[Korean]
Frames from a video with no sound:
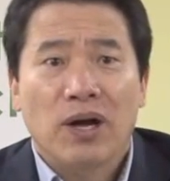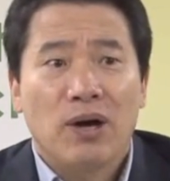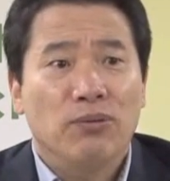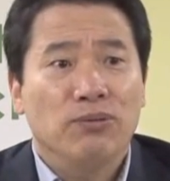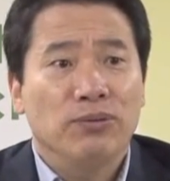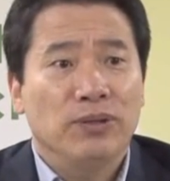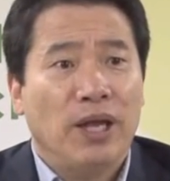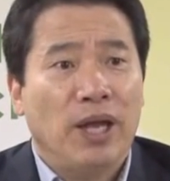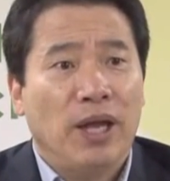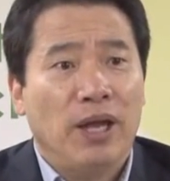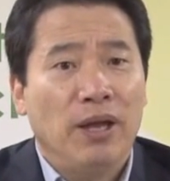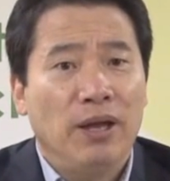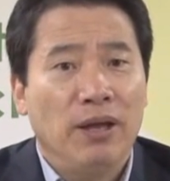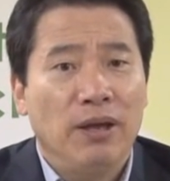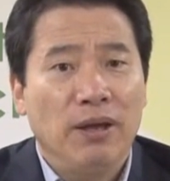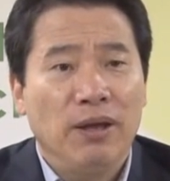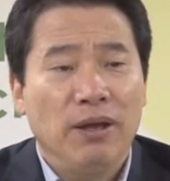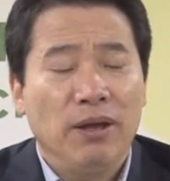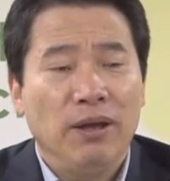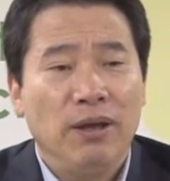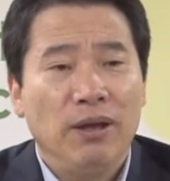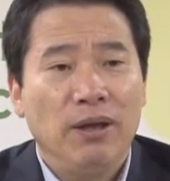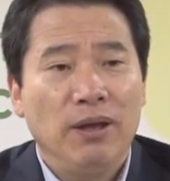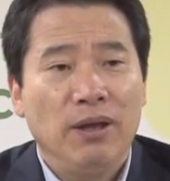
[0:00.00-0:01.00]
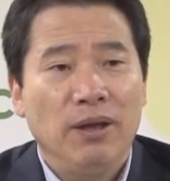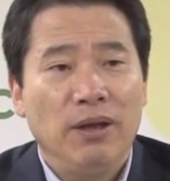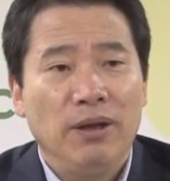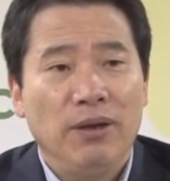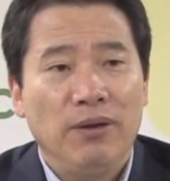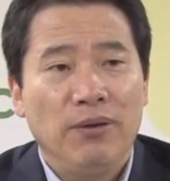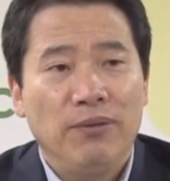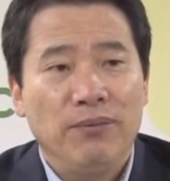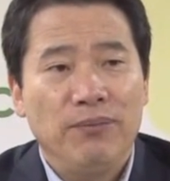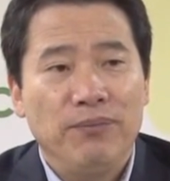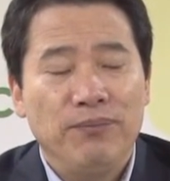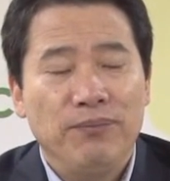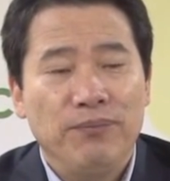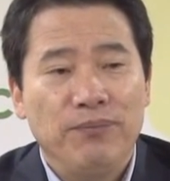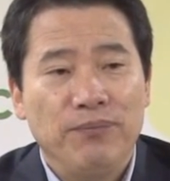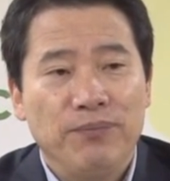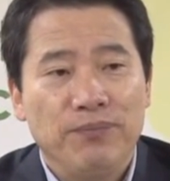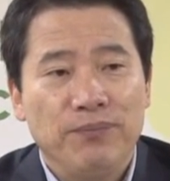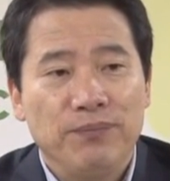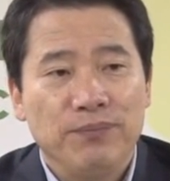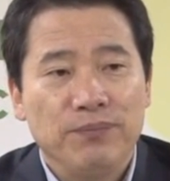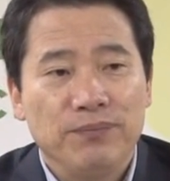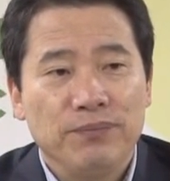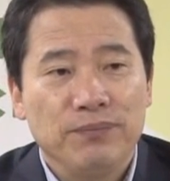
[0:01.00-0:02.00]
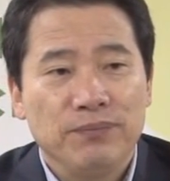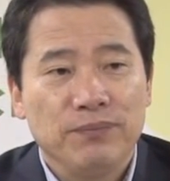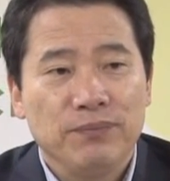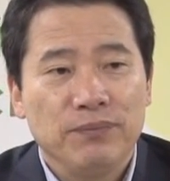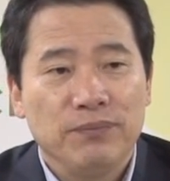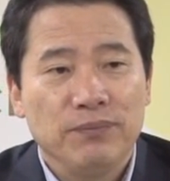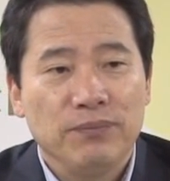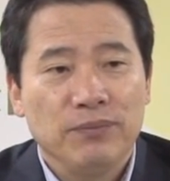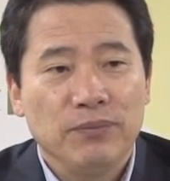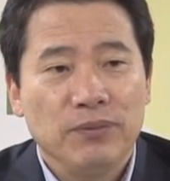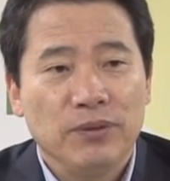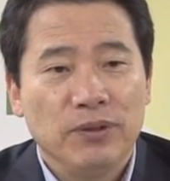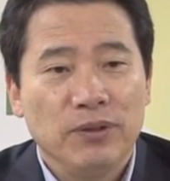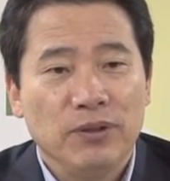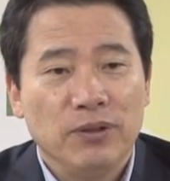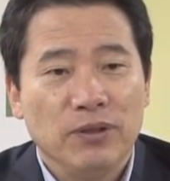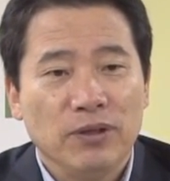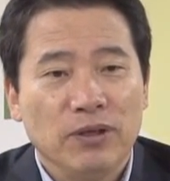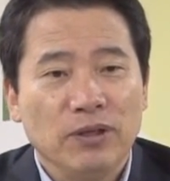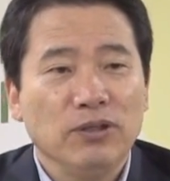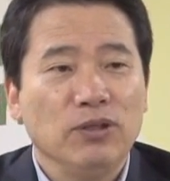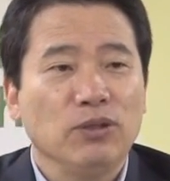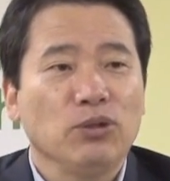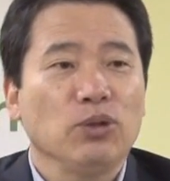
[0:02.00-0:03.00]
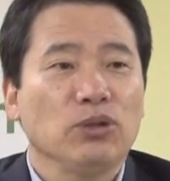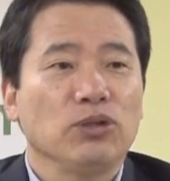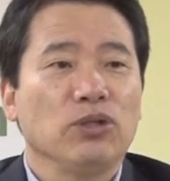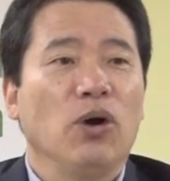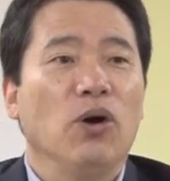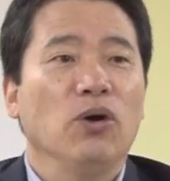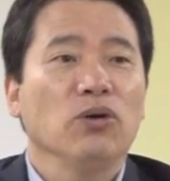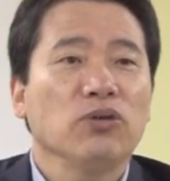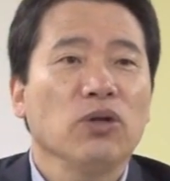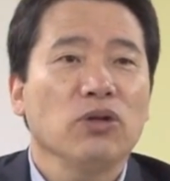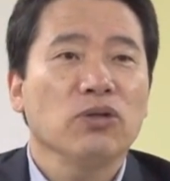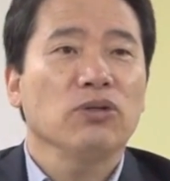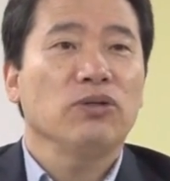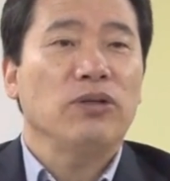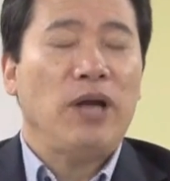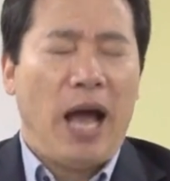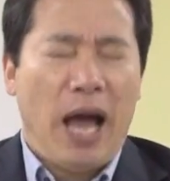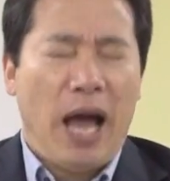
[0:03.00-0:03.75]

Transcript: 가운데. 음. 근데 또 성도들은